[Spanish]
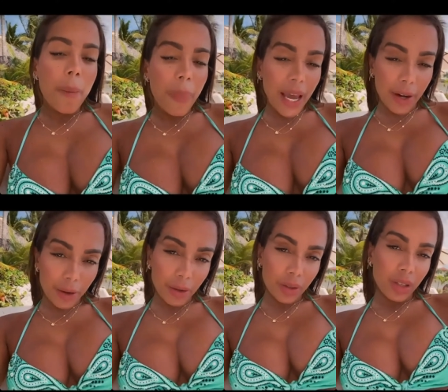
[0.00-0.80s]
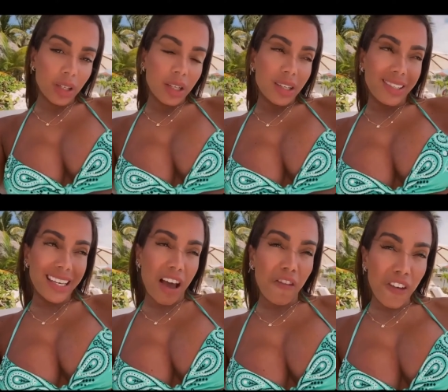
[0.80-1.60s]
Pero
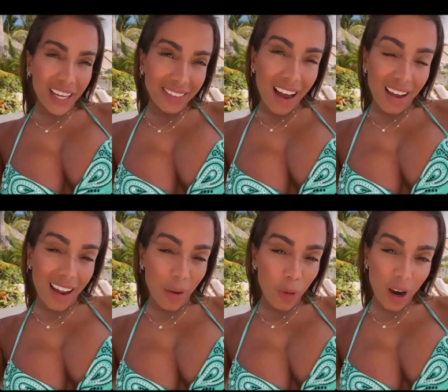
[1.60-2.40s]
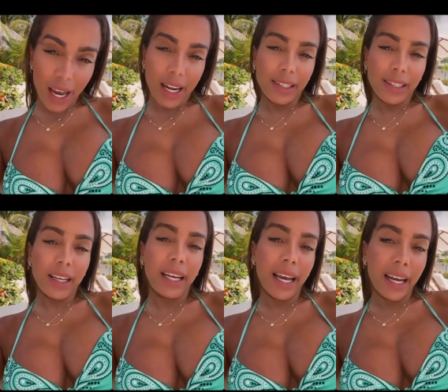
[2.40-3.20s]
si afecta a las mujeres
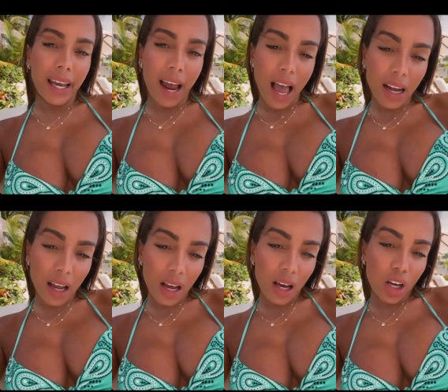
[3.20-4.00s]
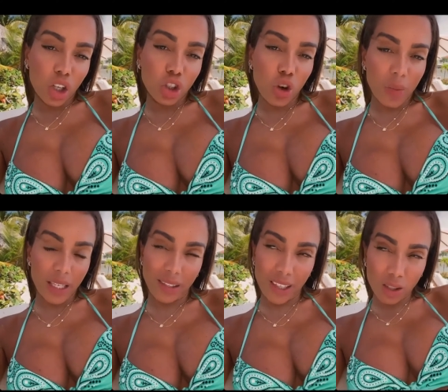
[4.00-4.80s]
general yo me
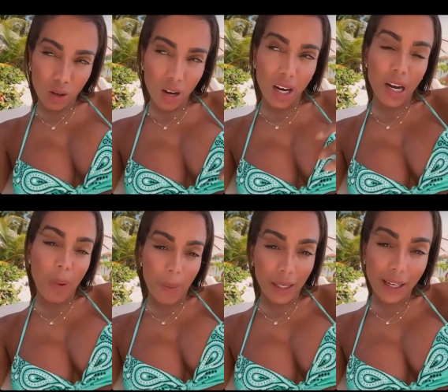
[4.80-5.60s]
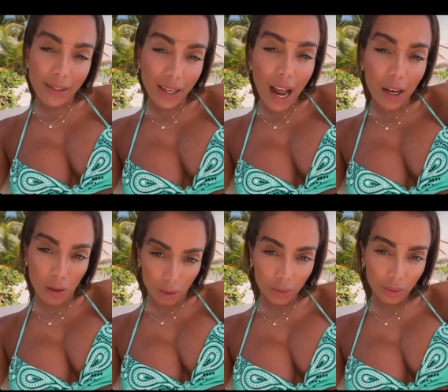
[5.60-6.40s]
siento en el papel de hacer algo,
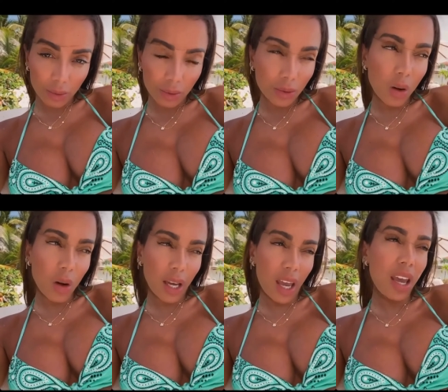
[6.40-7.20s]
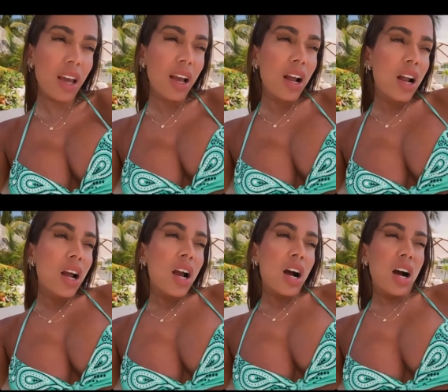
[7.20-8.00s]
¿ok?
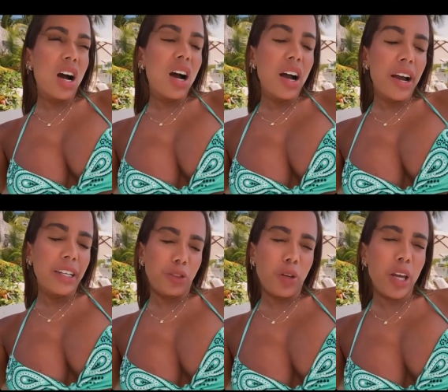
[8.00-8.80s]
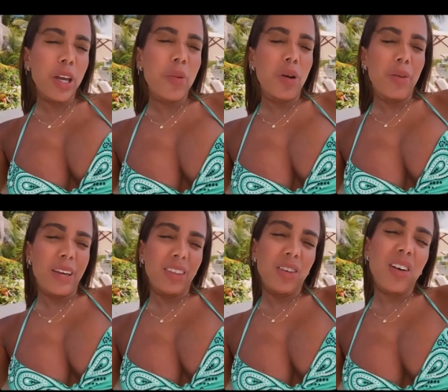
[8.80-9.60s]
Ah, estoy
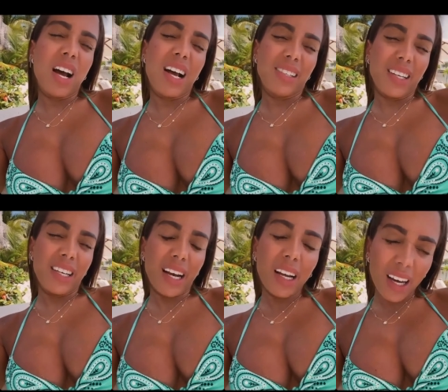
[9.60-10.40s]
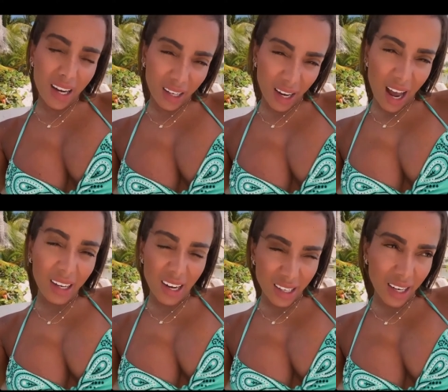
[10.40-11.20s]
volviendo a seguir al
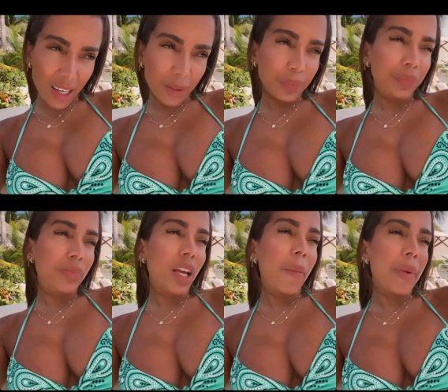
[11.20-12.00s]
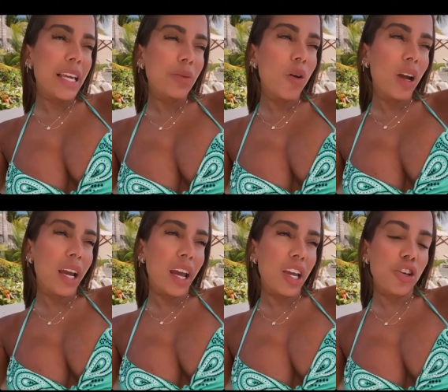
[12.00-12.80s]
arcángel, mismo
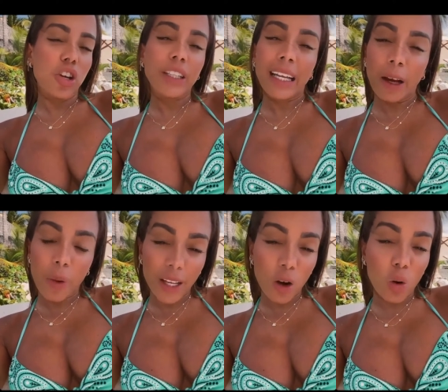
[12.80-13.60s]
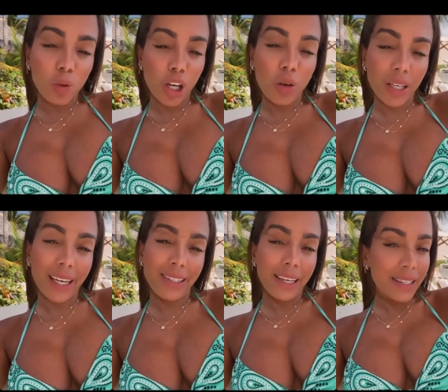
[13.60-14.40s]
que yo no esté de acuerdo con muchas cosas que
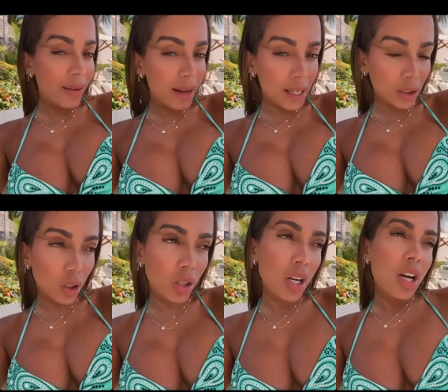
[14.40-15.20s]
sigues hablando,